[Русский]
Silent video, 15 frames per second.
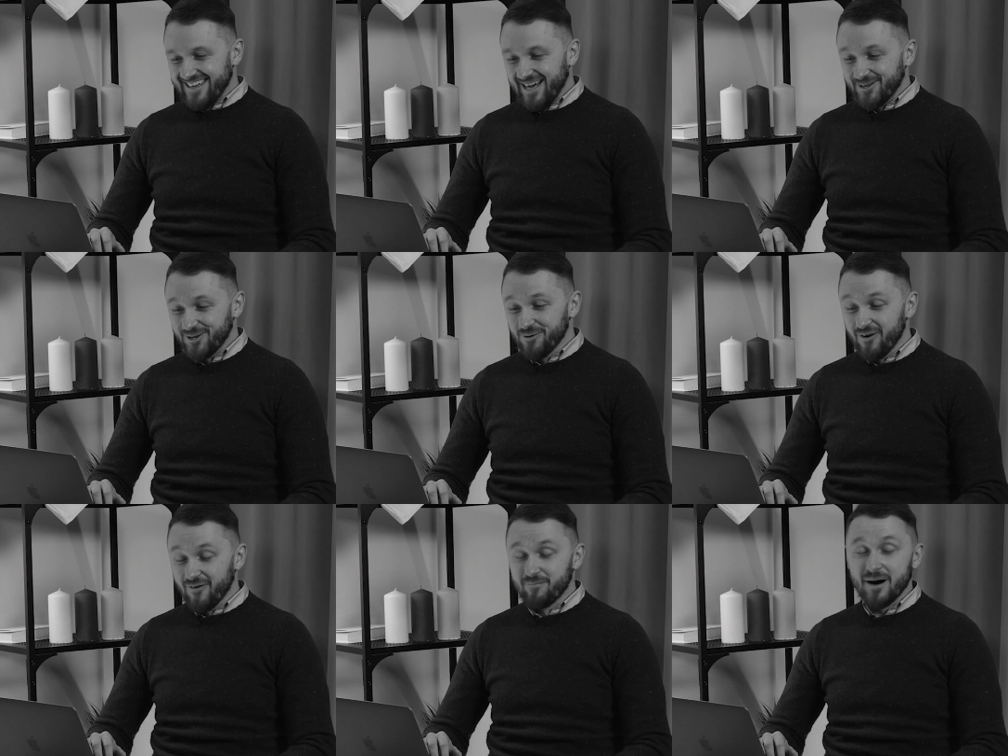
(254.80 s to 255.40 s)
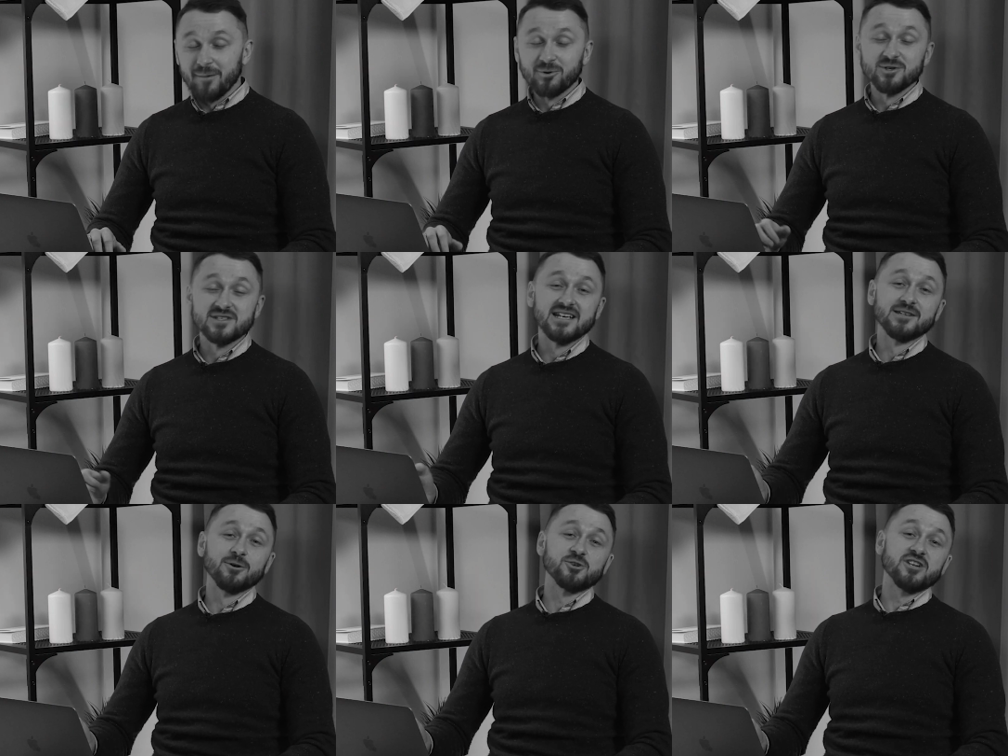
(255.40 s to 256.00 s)
Я думаю, в
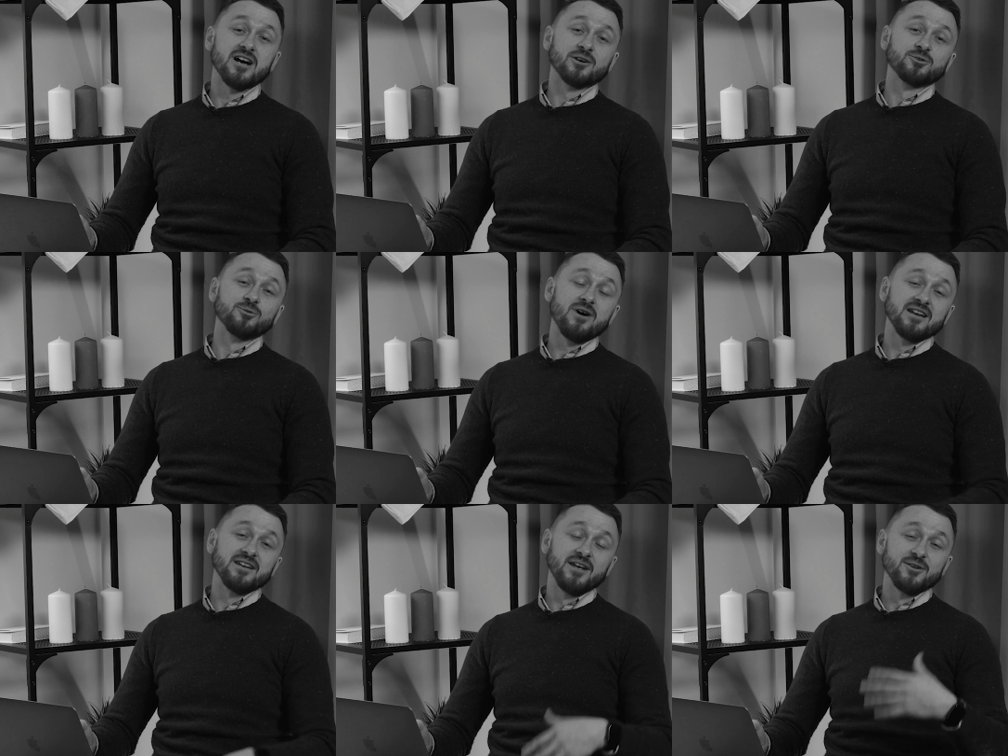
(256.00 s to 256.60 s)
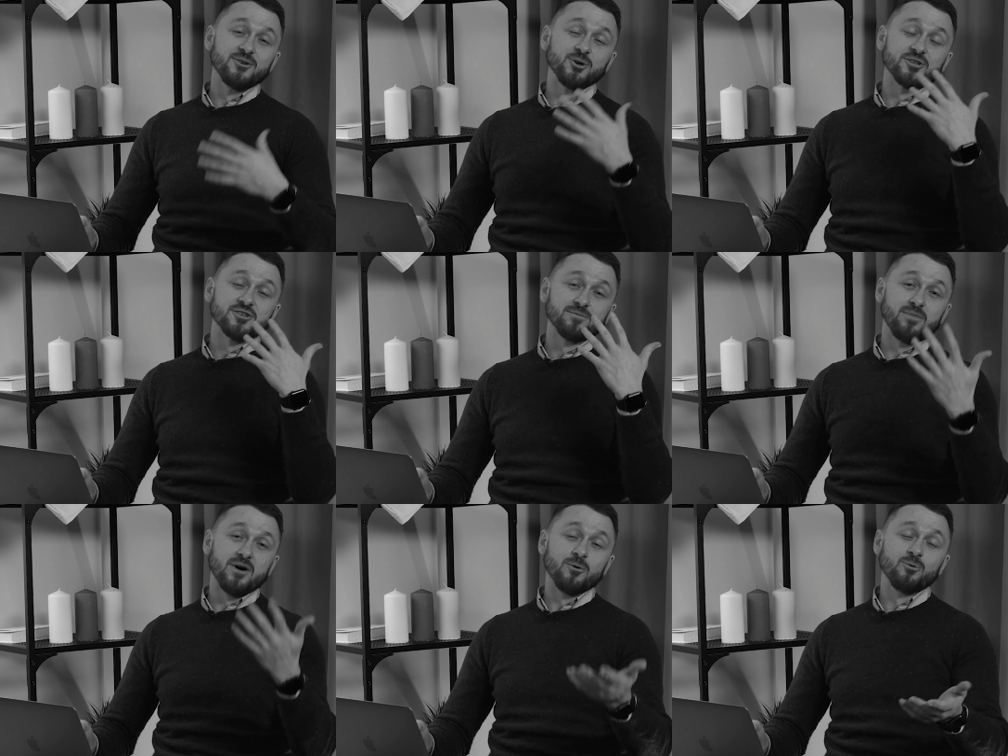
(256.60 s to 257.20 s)
Бобруйске это очень актуально.
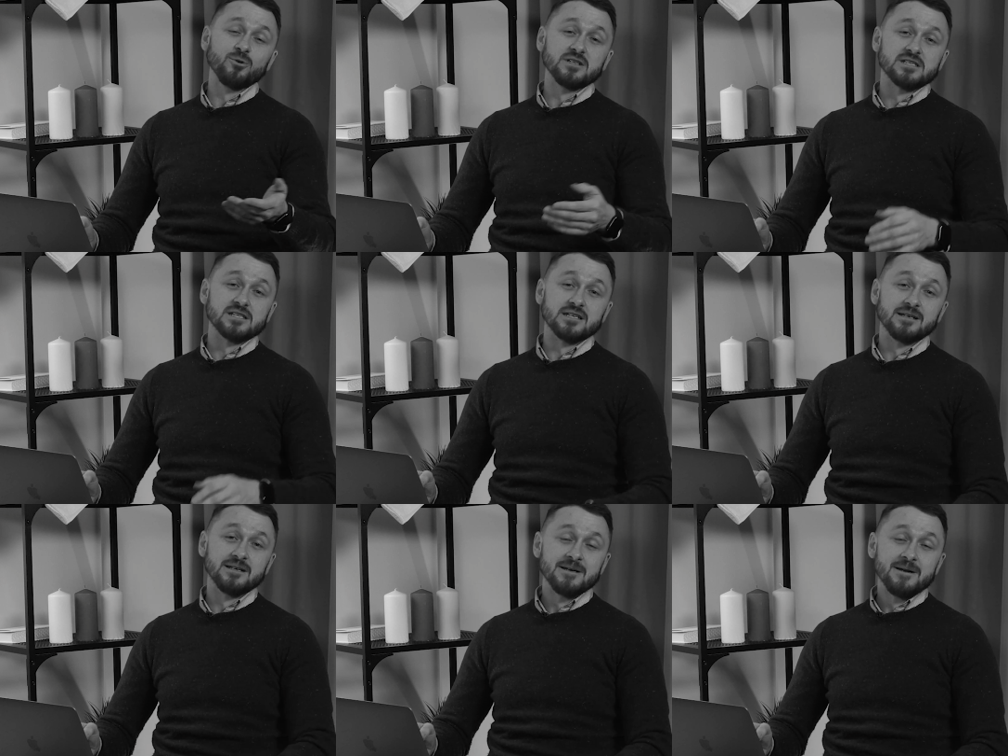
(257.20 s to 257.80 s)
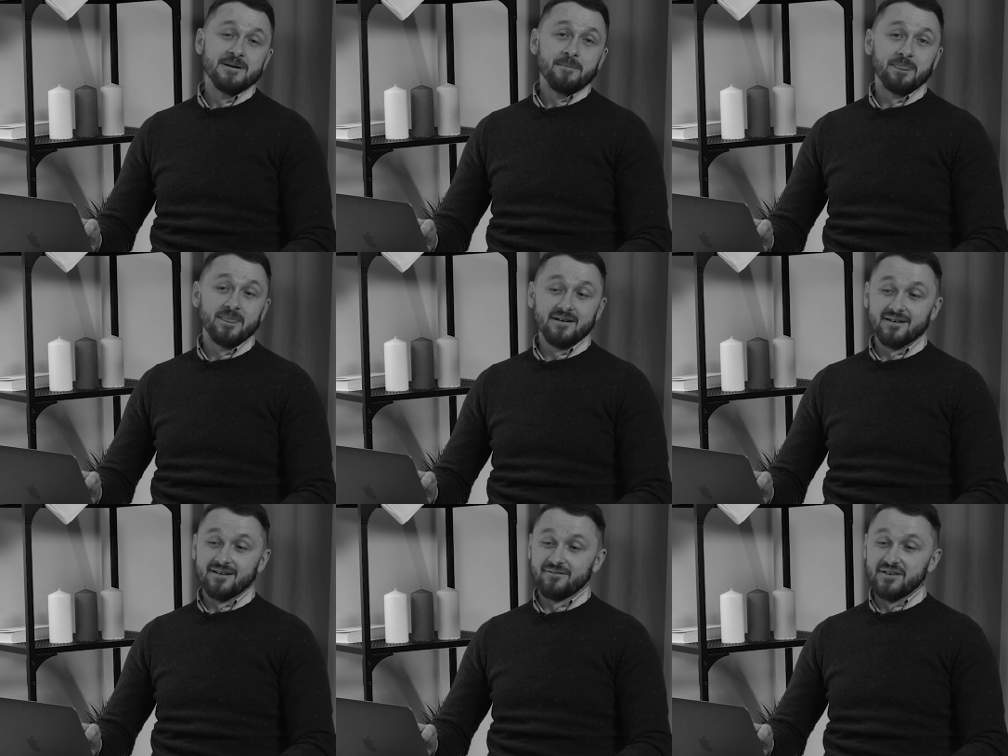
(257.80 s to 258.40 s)
Идешь по улице,
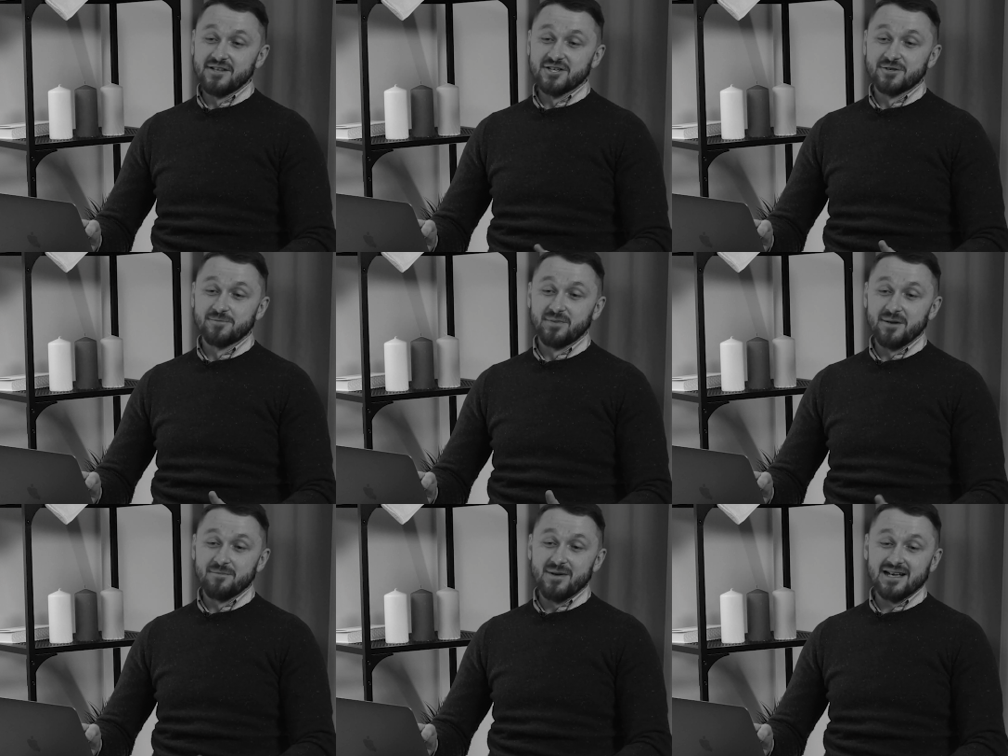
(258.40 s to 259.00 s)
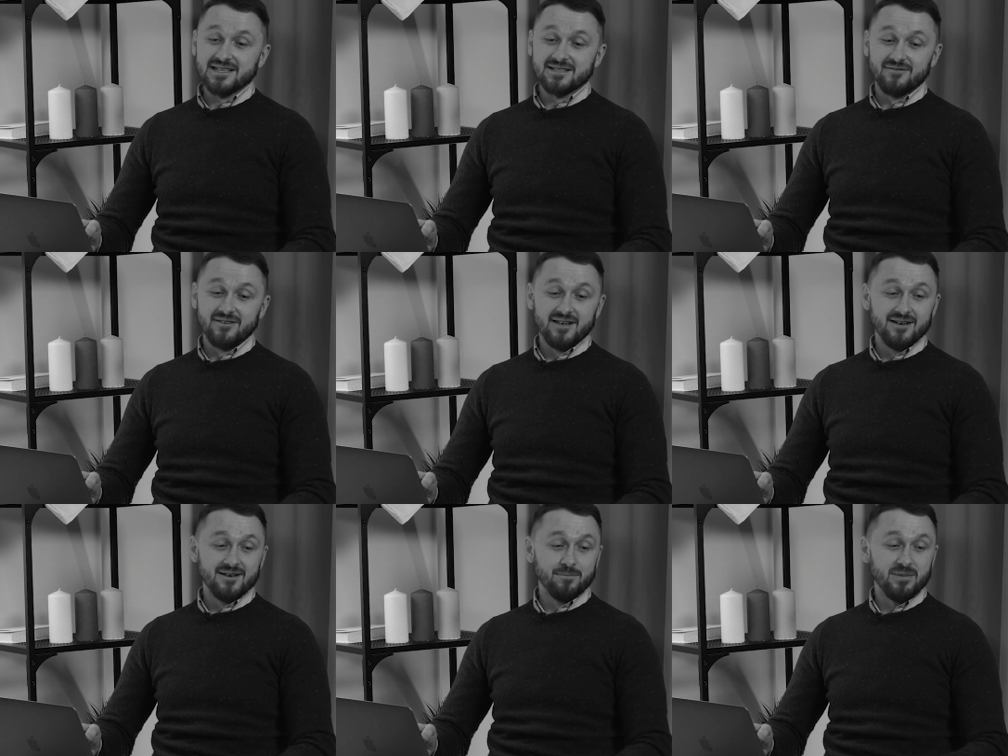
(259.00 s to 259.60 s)
э, видишь
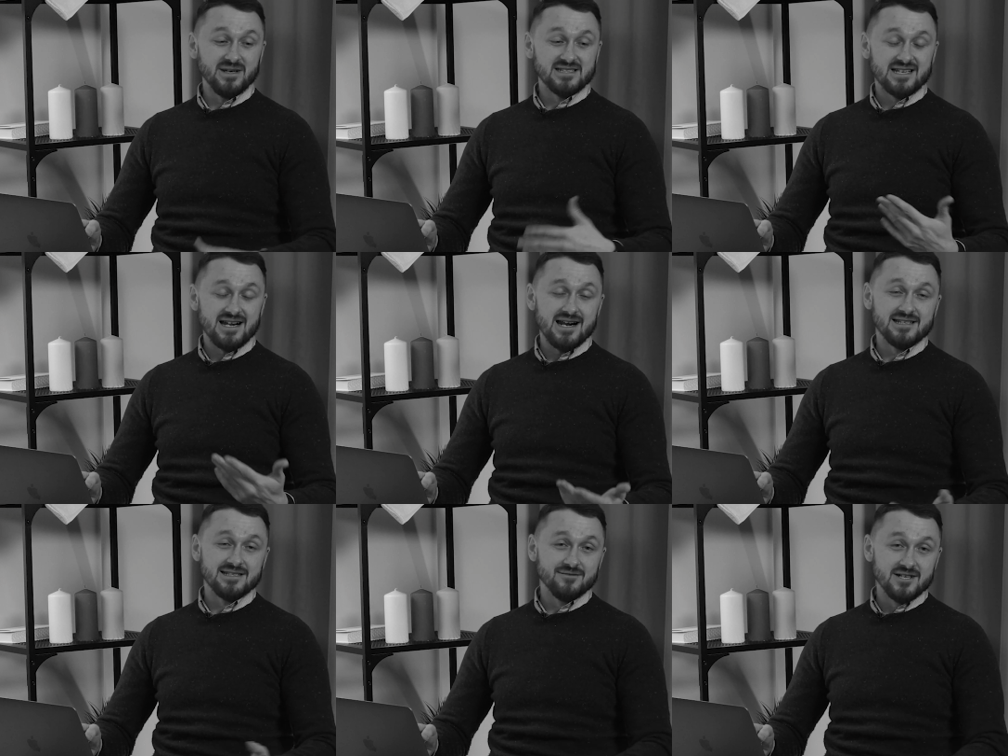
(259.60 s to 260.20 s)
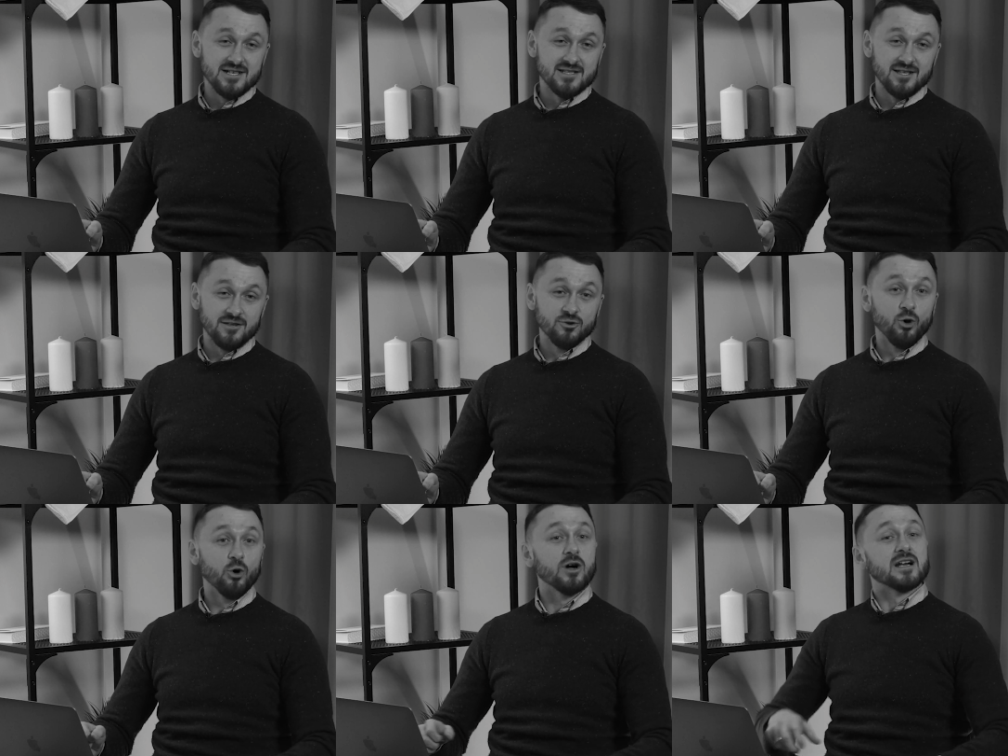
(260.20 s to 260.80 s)
препятствие, подскальзываешься,
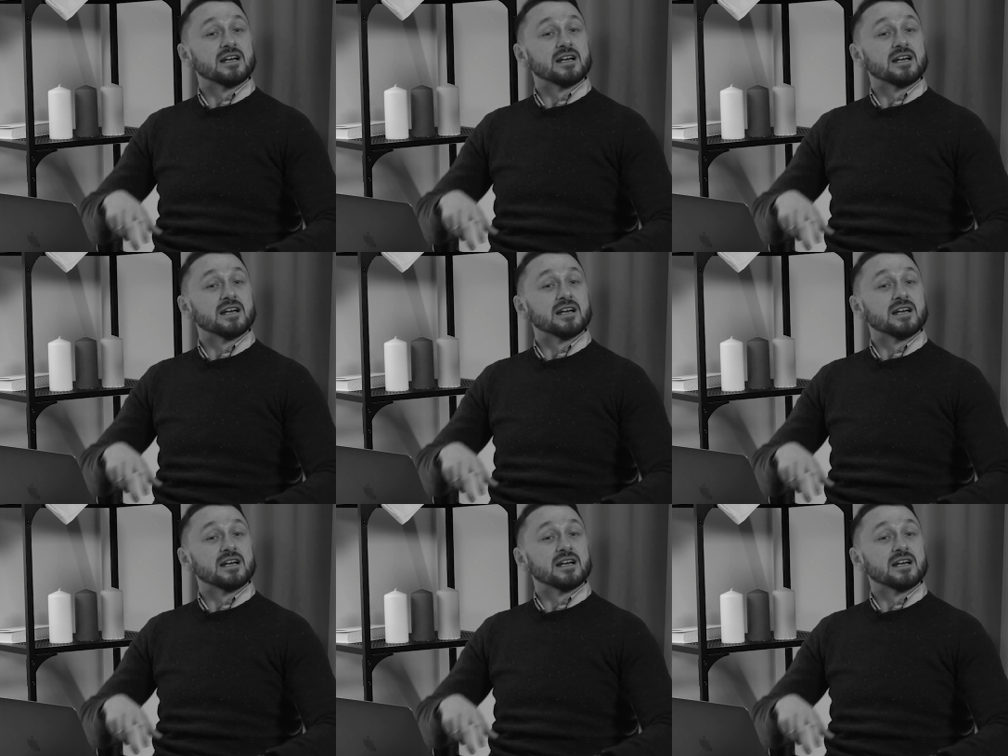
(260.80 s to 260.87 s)
но